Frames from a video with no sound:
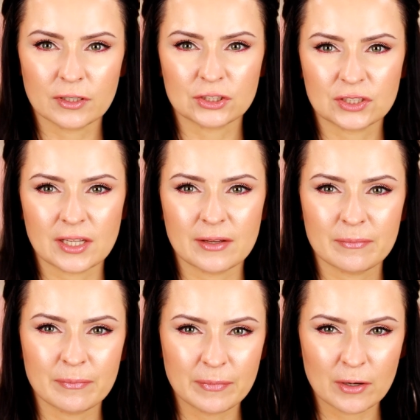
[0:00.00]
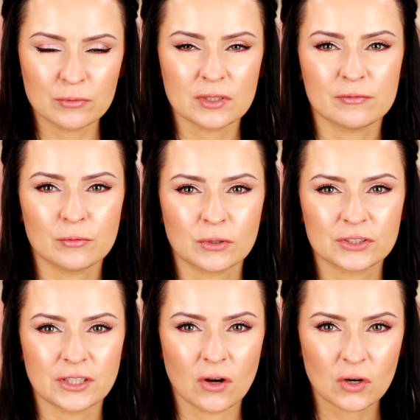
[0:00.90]
właśnie pełni
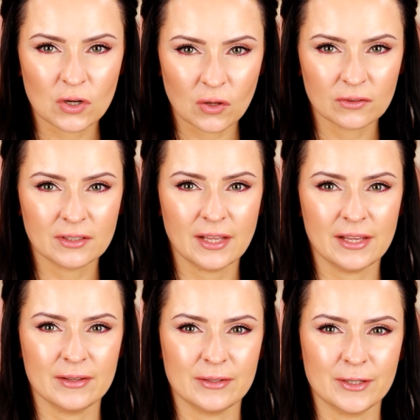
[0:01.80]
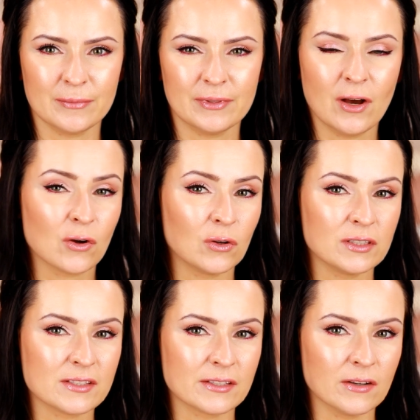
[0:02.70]
funkcje ochronne dla
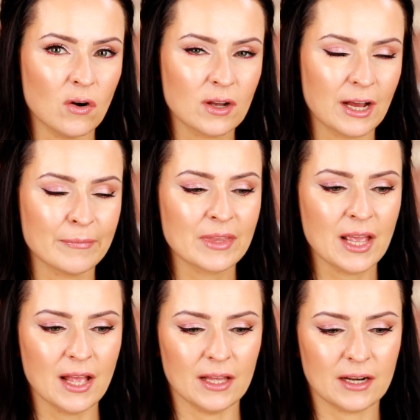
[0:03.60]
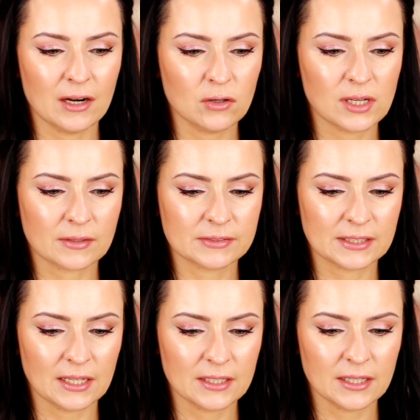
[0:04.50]
okolicy oka. Rano jak
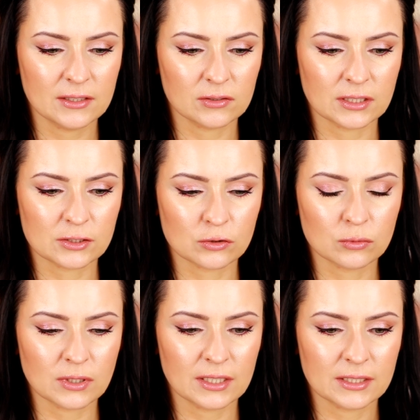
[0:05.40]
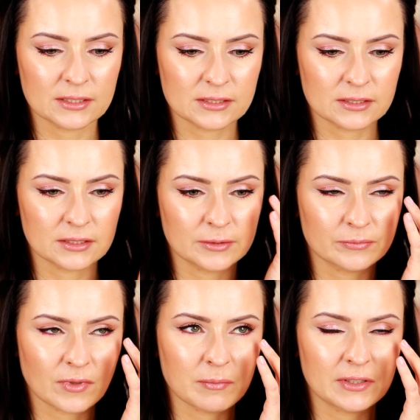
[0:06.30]
wstaje, to ta skóra jest,
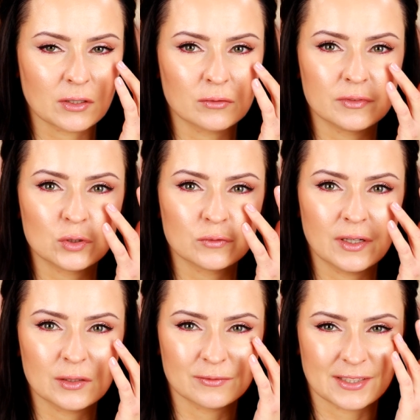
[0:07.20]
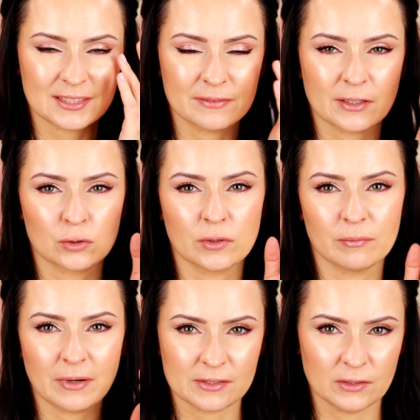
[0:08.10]
ma taką wyczuwalną warstewkę,
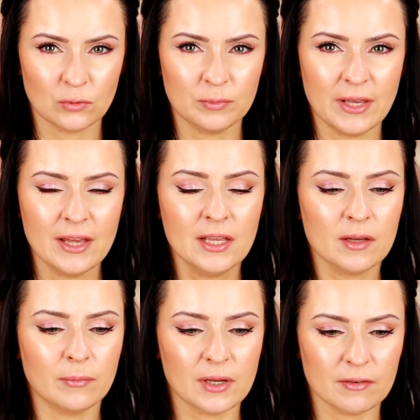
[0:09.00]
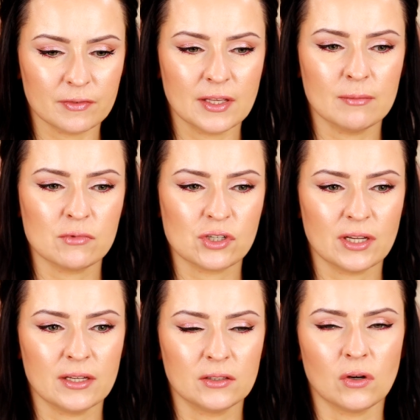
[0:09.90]
którą bardzo lubię, bo ja wiem,
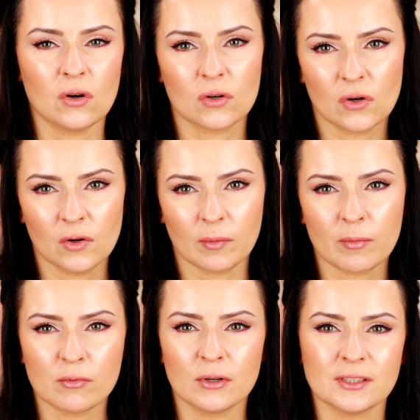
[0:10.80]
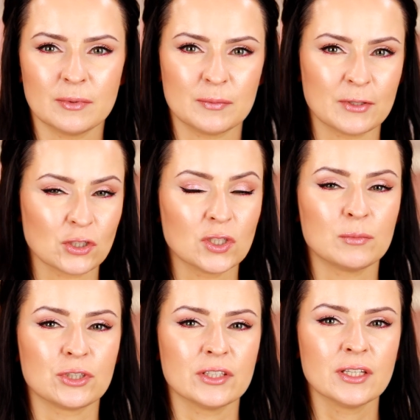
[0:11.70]
że to oko jakby było zabezpieczone
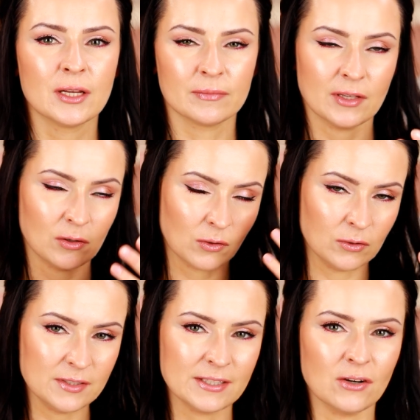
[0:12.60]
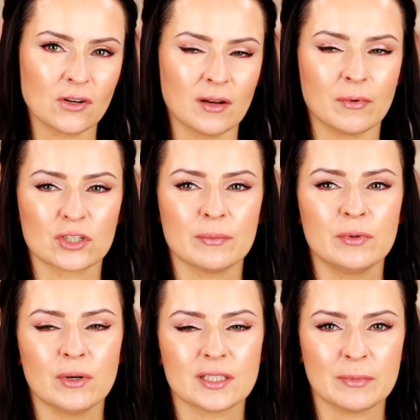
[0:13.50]
przed ta okolica oka morza
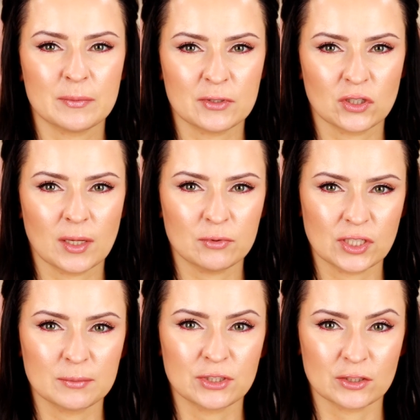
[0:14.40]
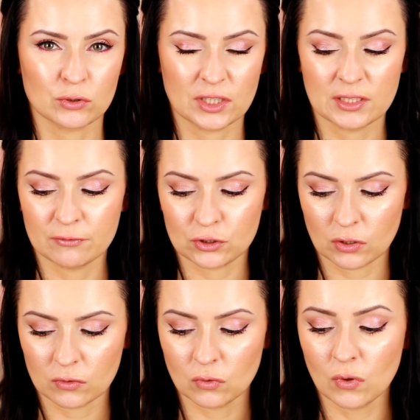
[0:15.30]
była zabezpieczona przed przesuszeniem w
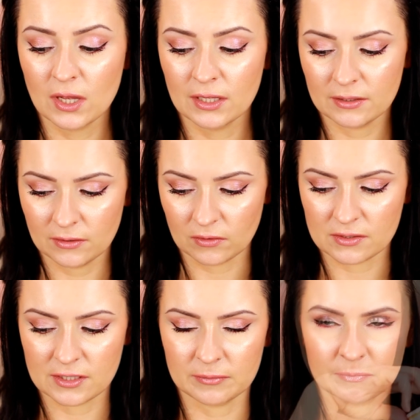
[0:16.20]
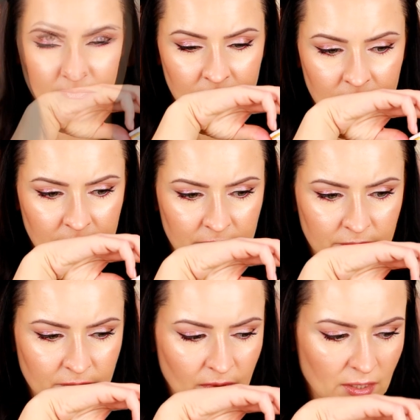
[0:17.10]
ciągu nocy.
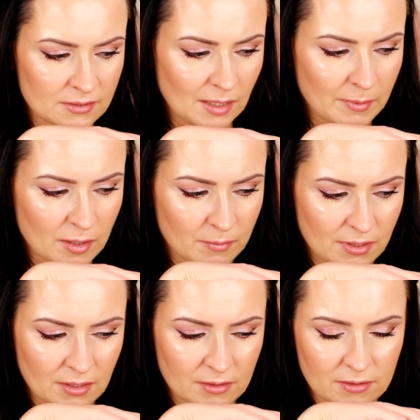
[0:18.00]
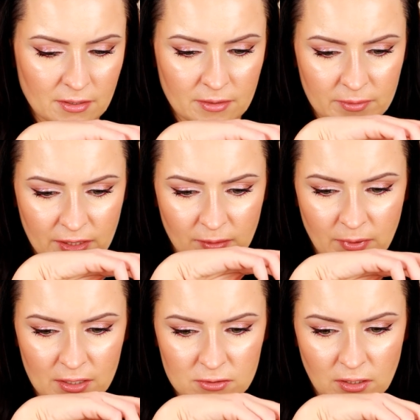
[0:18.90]
Zapach ma e, taki
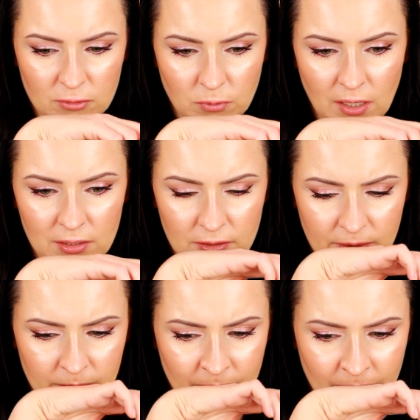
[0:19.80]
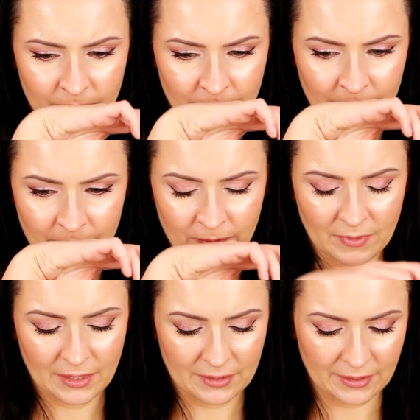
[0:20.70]
bardzo naturalny,
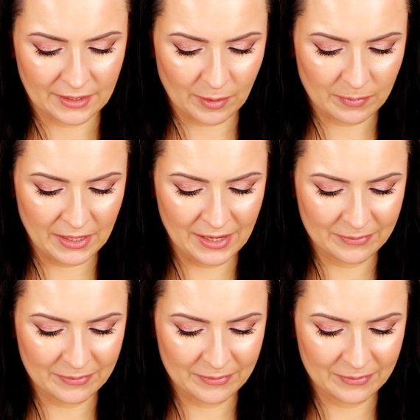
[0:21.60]
tak jakby